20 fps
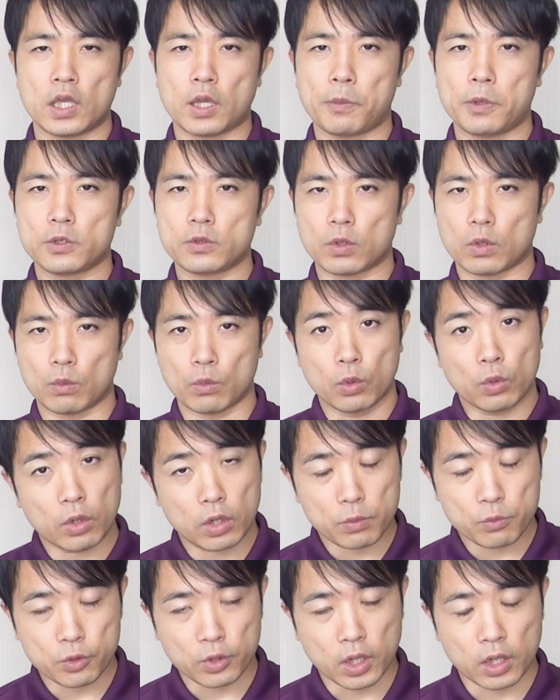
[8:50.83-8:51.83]
やっぱりその物
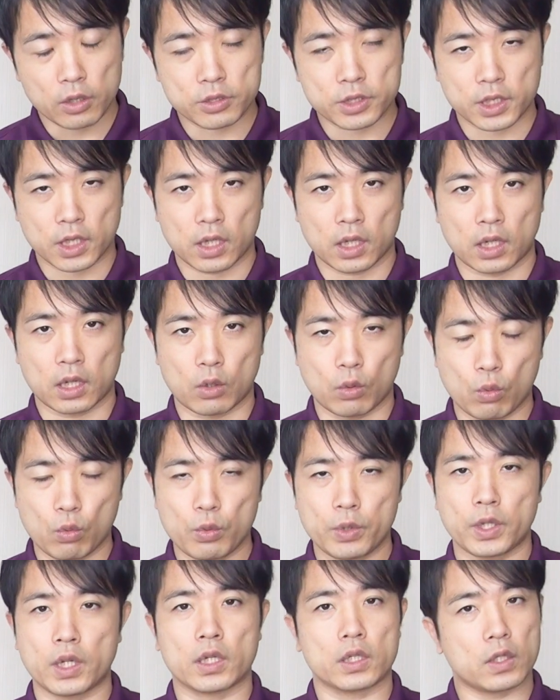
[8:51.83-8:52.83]
に向かう時間が多
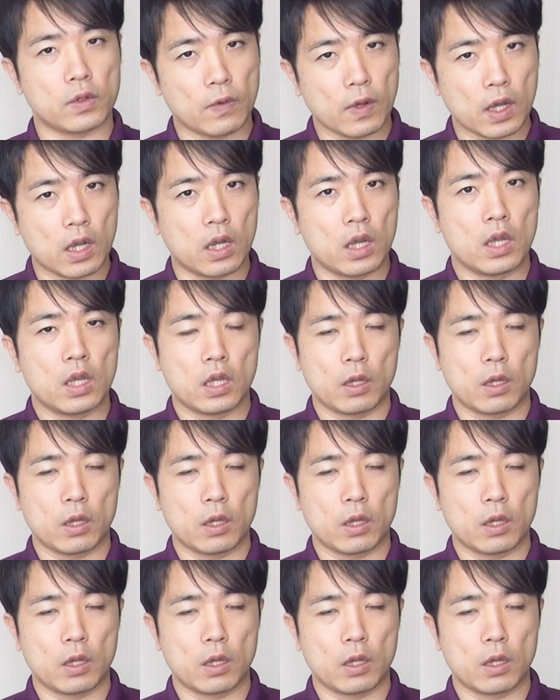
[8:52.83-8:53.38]
い方は